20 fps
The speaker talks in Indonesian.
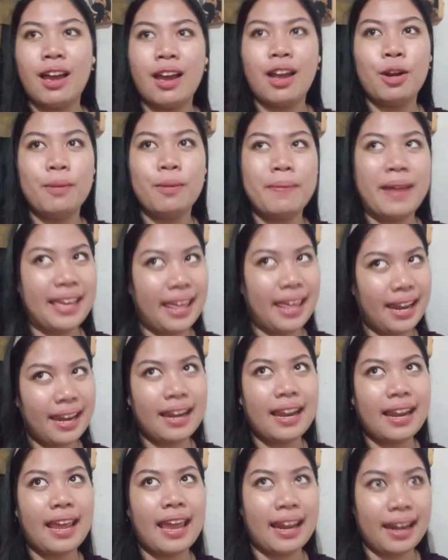lumayan
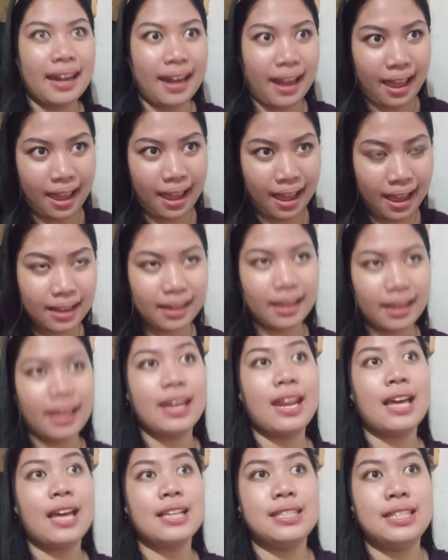enak
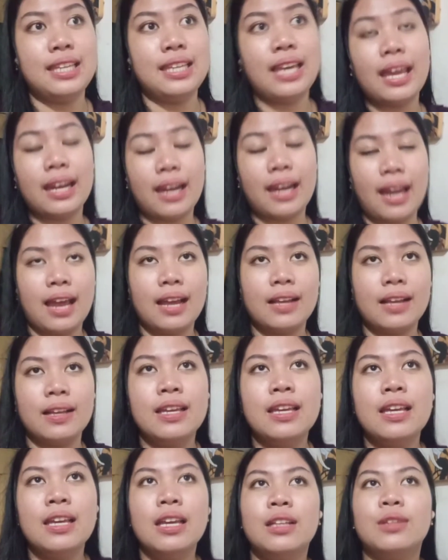enak sih enak
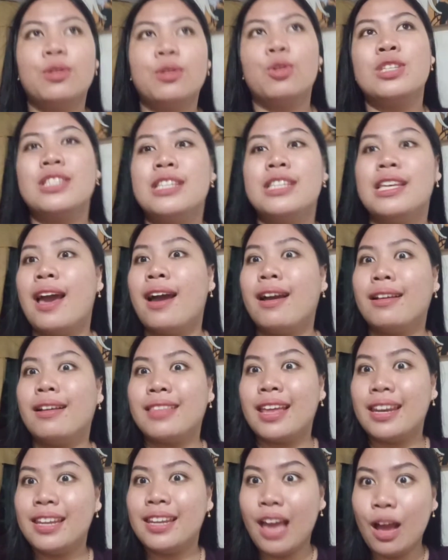terus yang
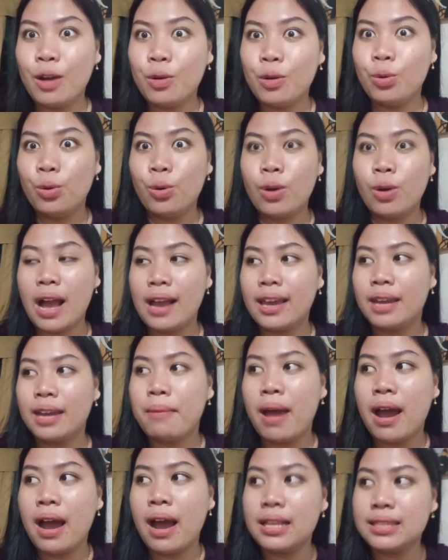tadi aku kaget
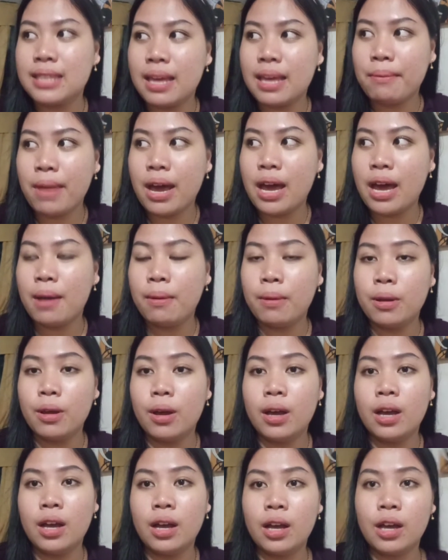banget sama
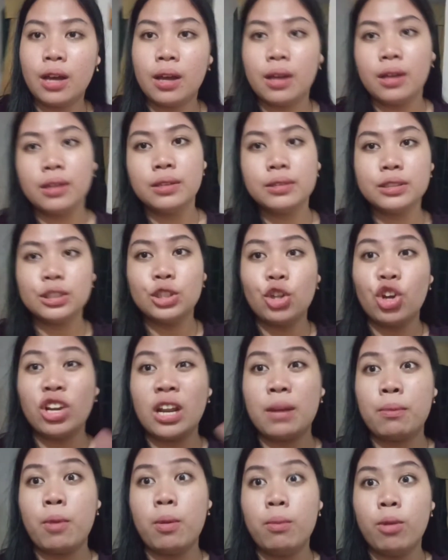uh, donat
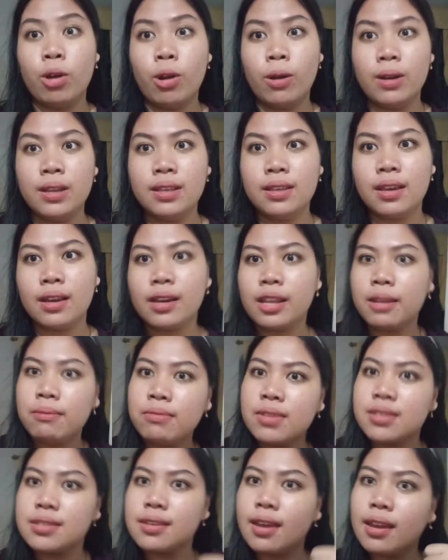bomboloninya cream
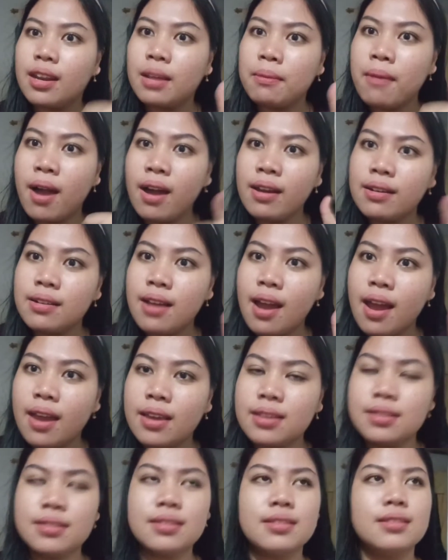cheese-nya enak banget
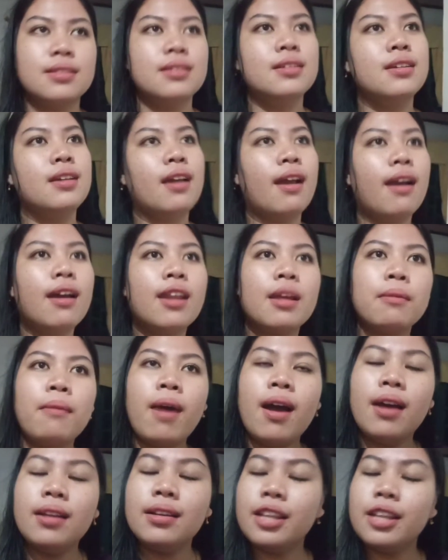guys enak
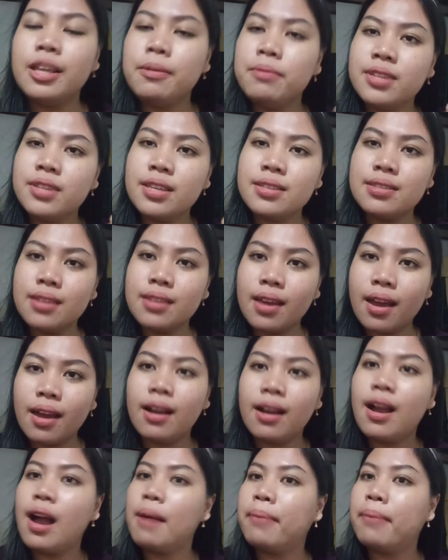banget cream cheese-nya
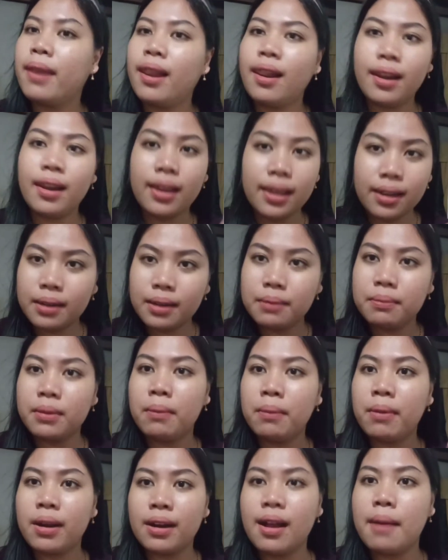nggak pelit
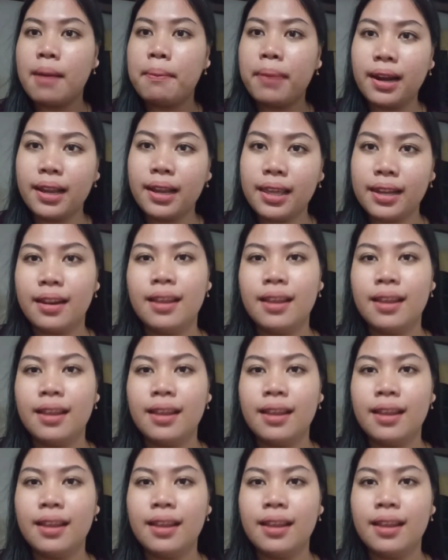bener nggak pelit